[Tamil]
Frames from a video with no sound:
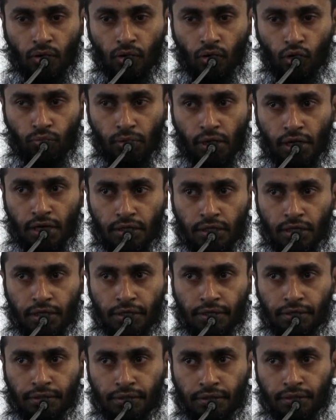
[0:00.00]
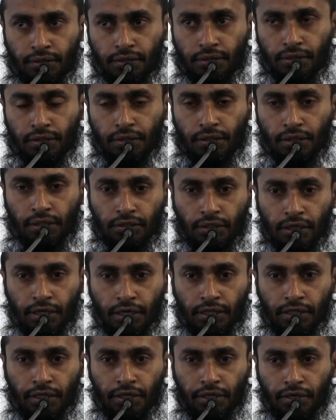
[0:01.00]
ஒரு மனிதன்
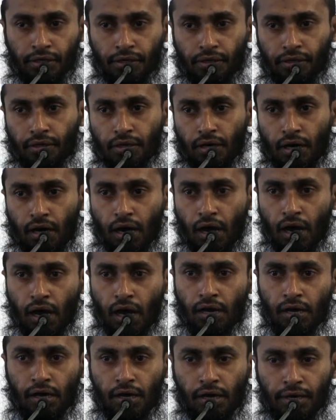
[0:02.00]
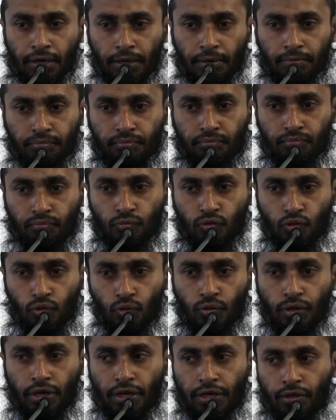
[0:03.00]
தனது ஆகாரம்
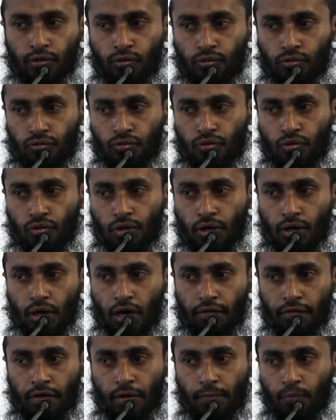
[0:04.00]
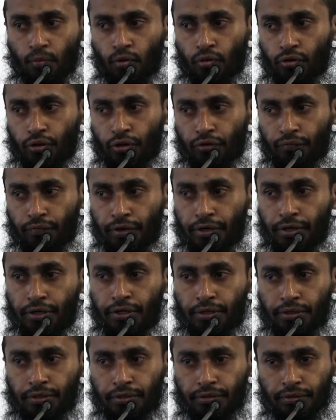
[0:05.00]
உடை அதே போன்று
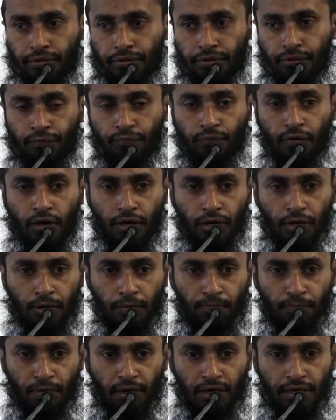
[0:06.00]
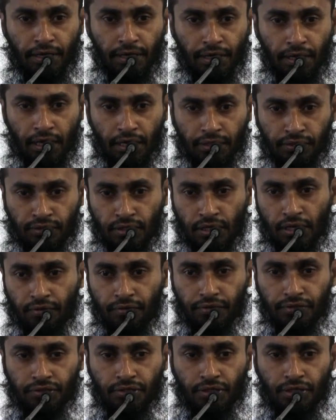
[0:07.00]
வீடு இவ்வாறு பல
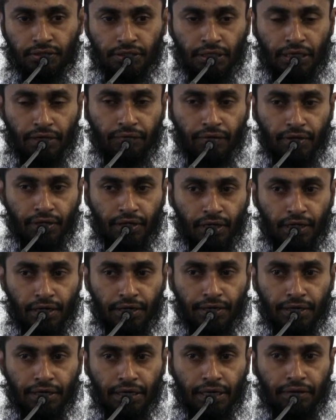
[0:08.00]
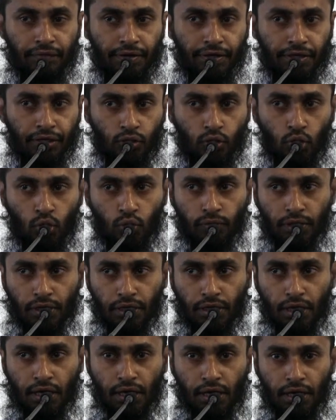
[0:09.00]
அத்தியாவசிய தேவைகளை நிறைவேற்றிக்
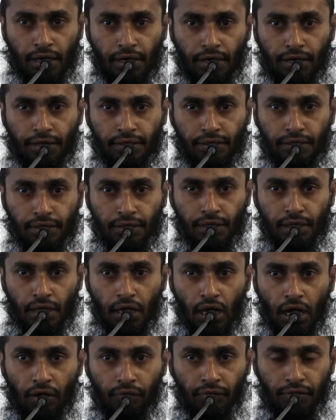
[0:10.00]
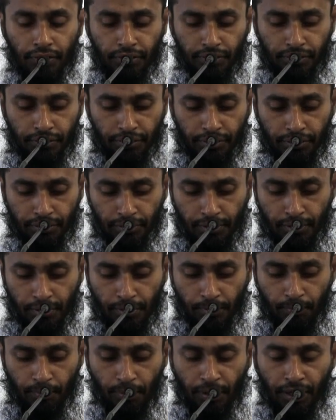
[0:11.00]
கொள்வதற்காக அவனுக்கு
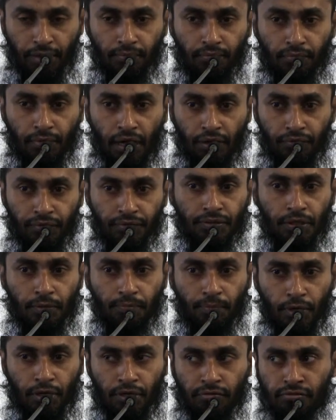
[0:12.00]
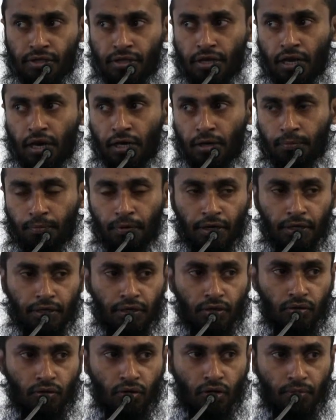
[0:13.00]
பணம் அவசியப்படுவதை நாங்கள்
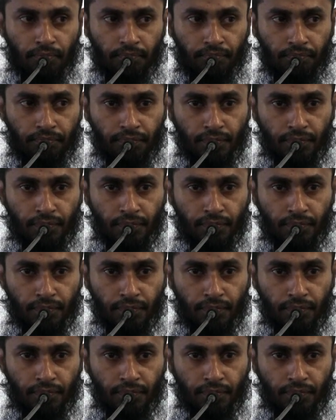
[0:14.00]
பார்க்கின்றோம்